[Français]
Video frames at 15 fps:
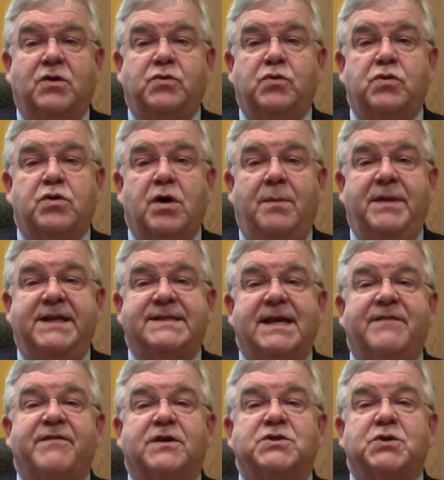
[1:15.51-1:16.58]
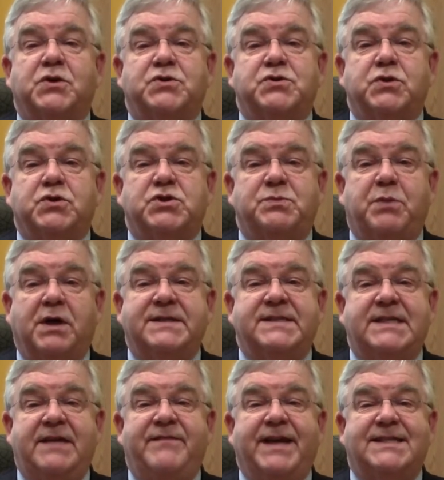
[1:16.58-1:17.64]
tout comme les infrastructures
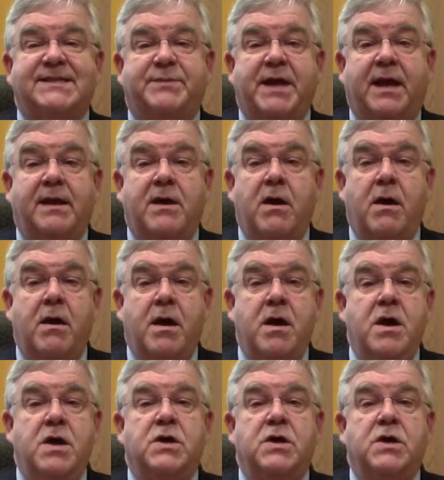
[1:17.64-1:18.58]
sportives extérieures,